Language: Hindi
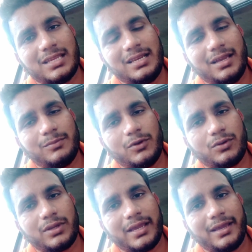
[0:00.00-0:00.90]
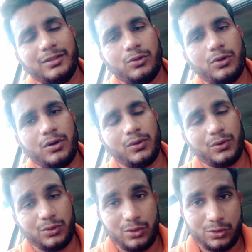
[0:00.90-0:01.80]
के लिए हम लोग को क्या है दो
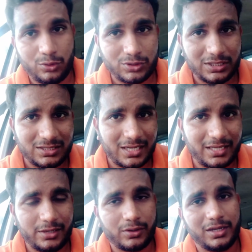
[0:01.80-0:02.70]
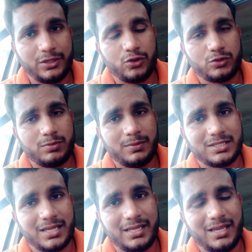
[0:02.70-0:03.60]
दो चीज़ चाहिए होगा यूएसबी भी
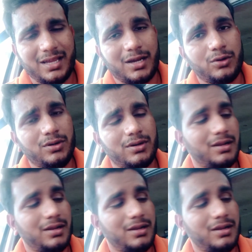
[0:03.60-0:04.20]
चाहिए और